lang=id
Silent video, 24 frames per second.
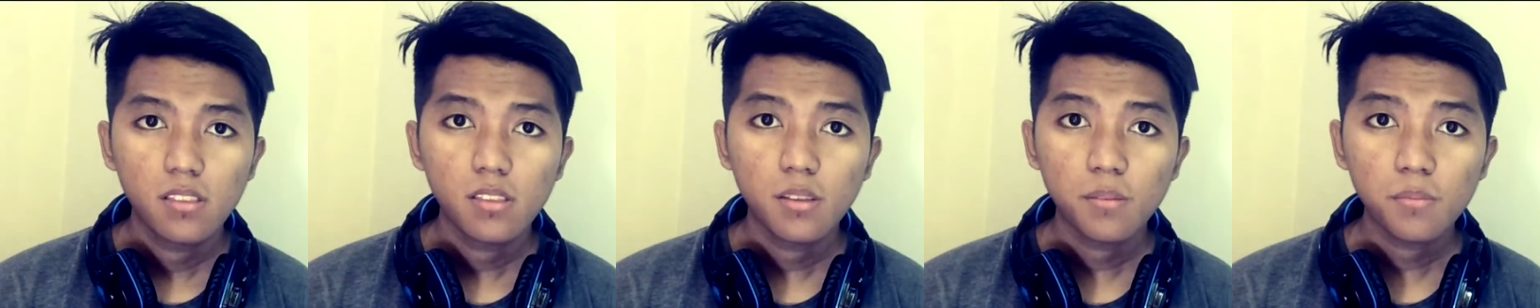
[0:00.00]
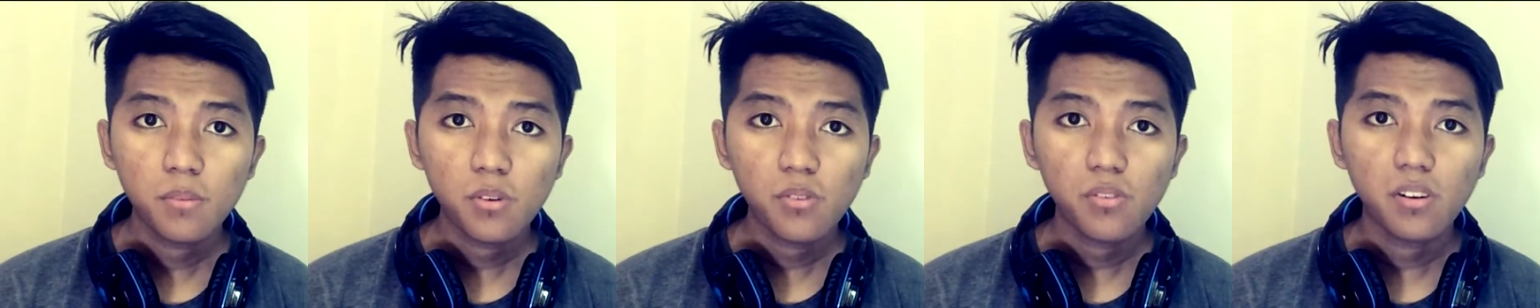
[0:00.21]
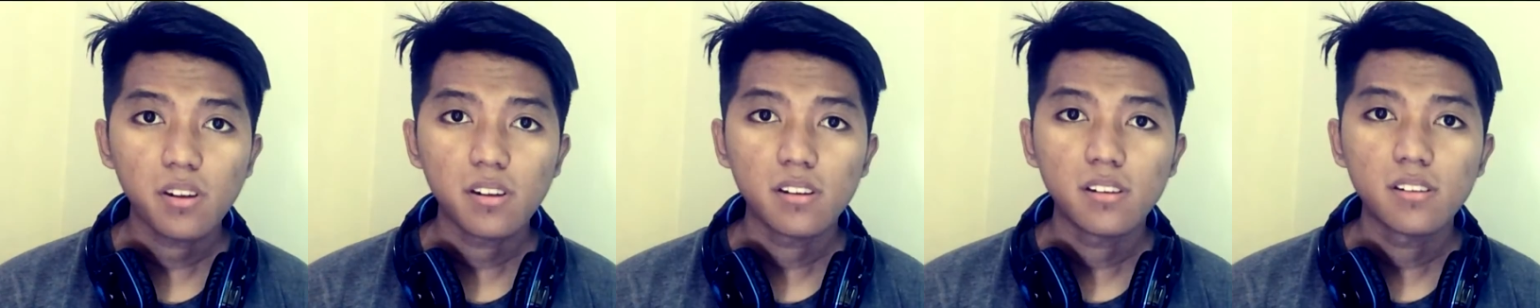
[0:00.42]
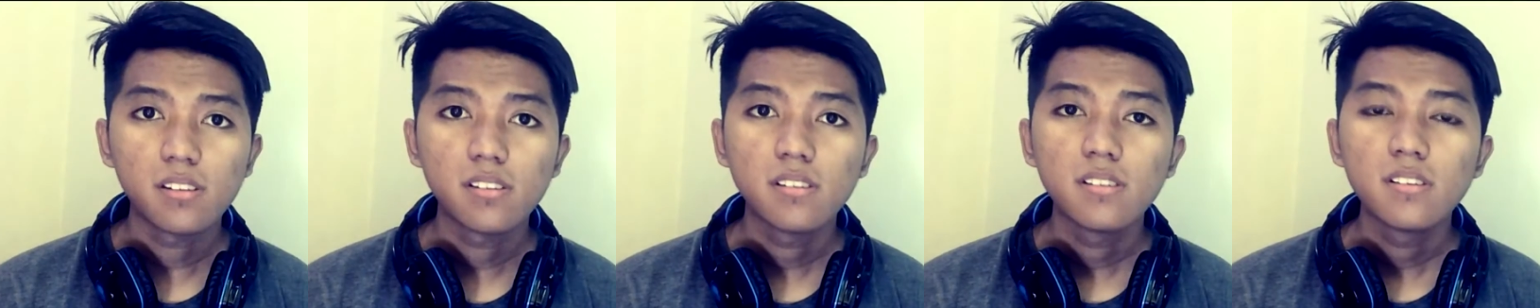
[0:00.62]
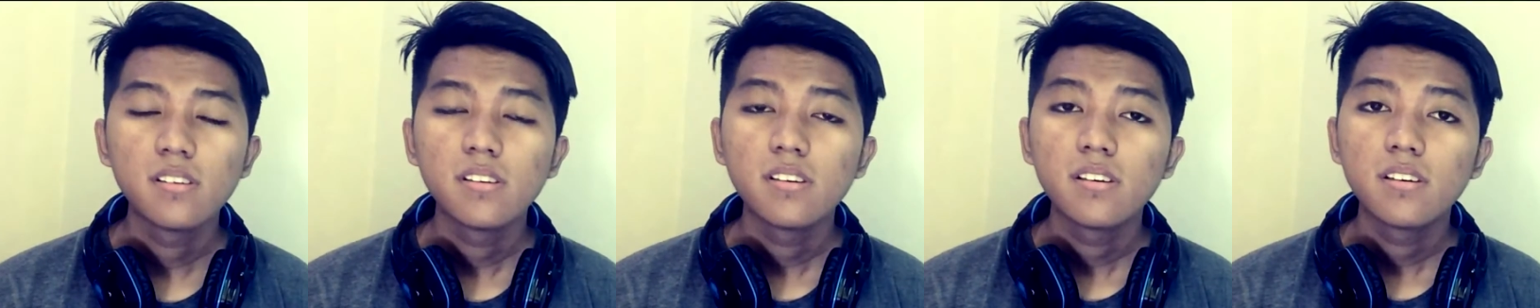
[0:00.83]
number one
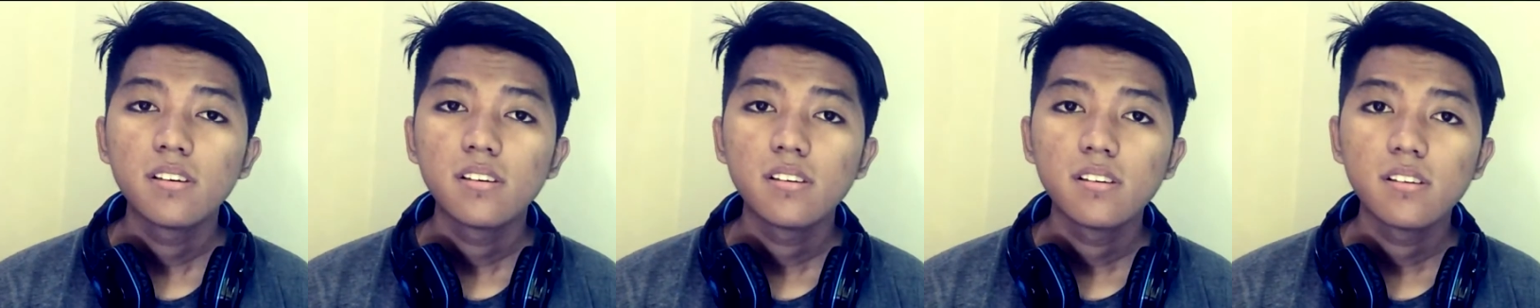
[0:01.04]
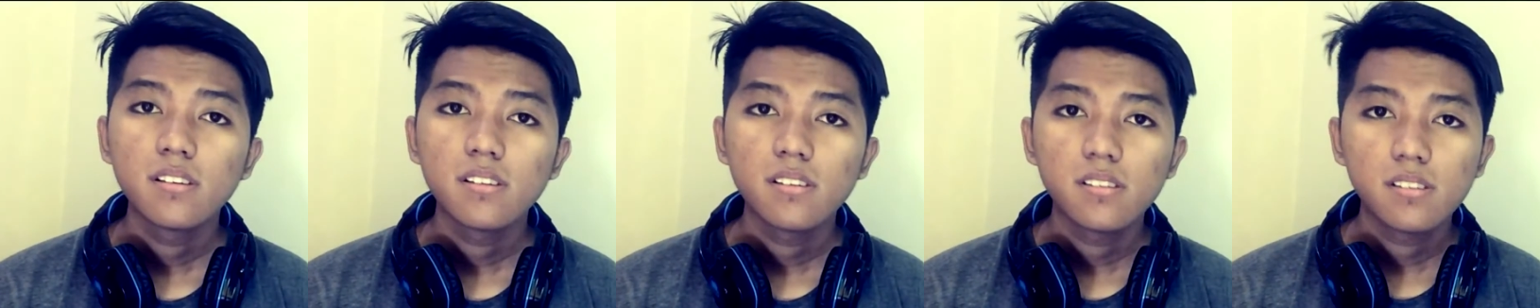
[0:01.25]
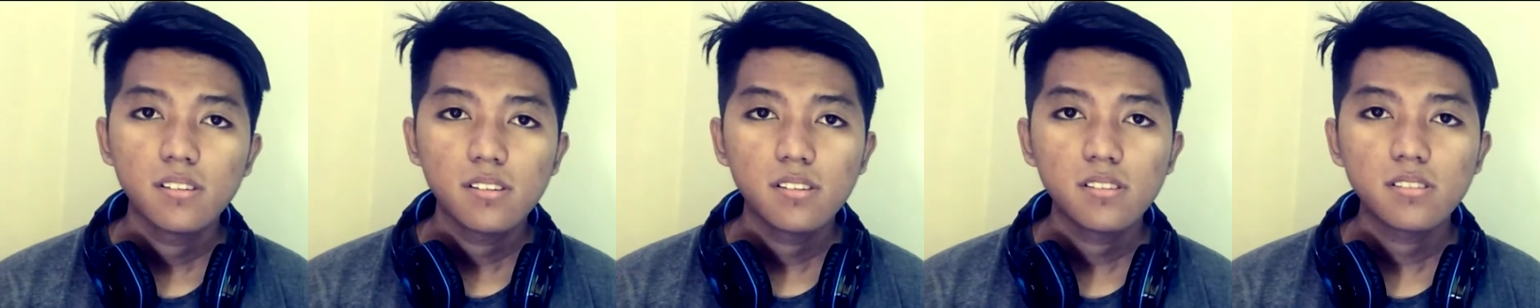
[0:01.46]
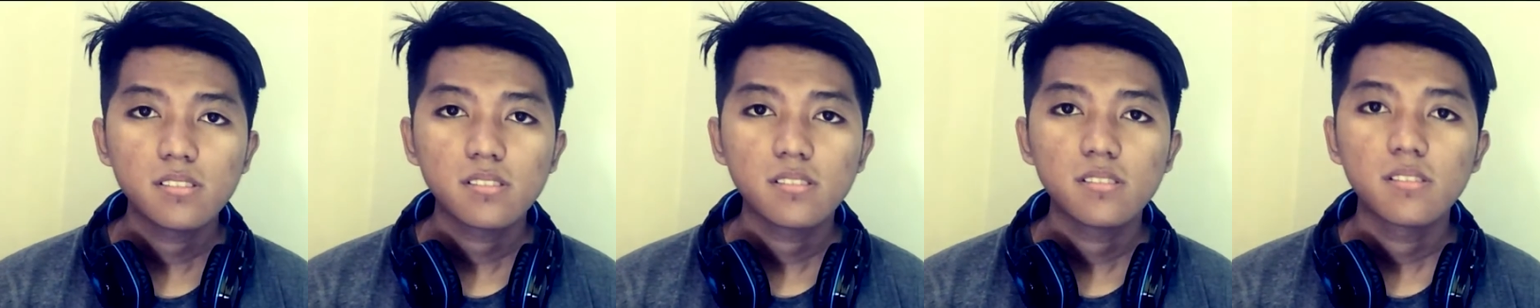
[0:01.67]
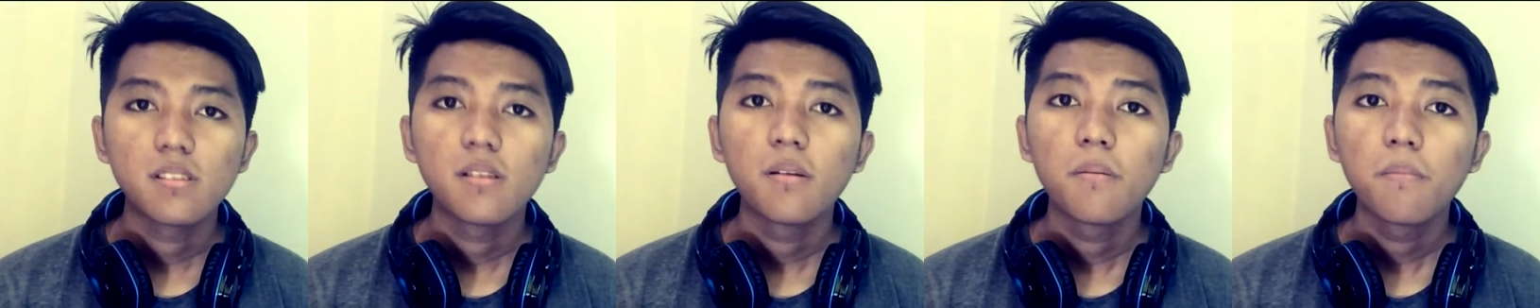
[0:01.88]

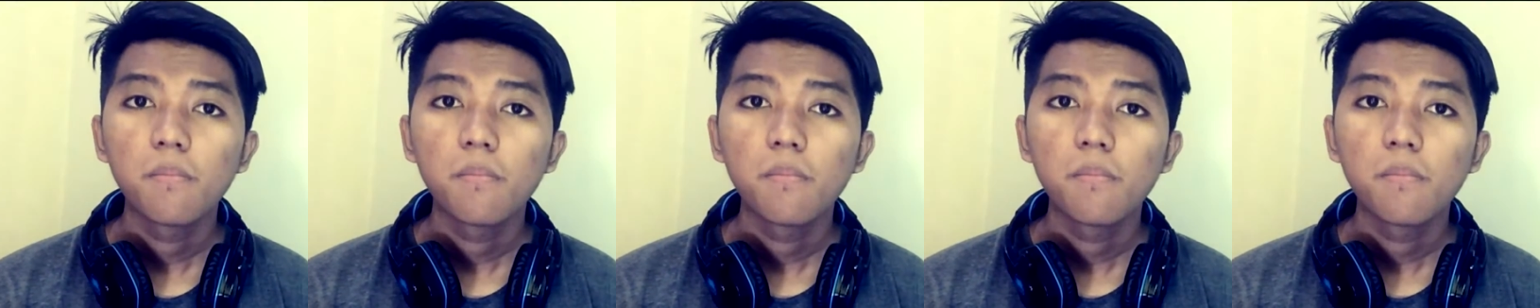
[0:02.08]
is